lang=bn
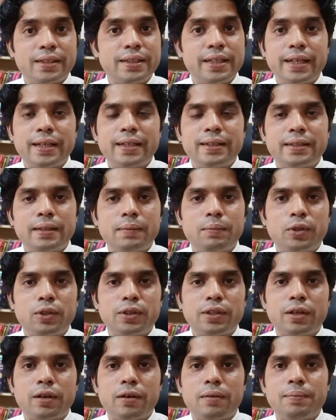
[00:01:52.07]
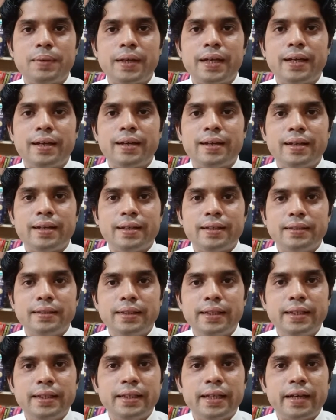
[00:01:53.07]
সেক্ষেত্রে বলতে হবে
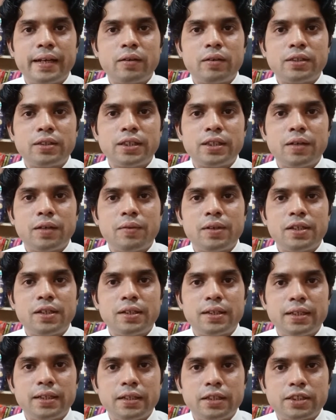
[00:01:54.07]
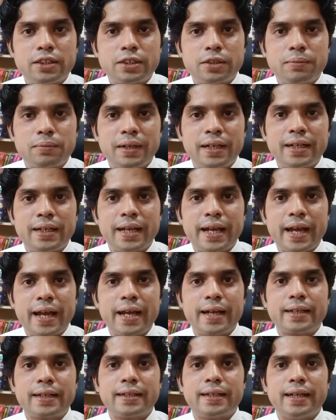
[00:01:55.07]
দি নেগোসিয়েবল ইনস্ট্রুমেন্ট
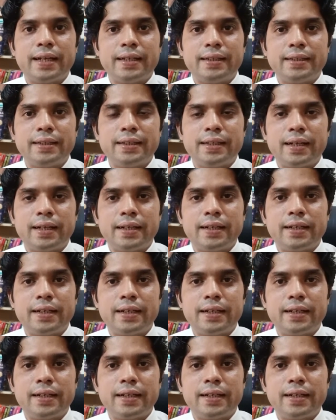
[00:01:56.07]
অ্যাক্ট এইটিন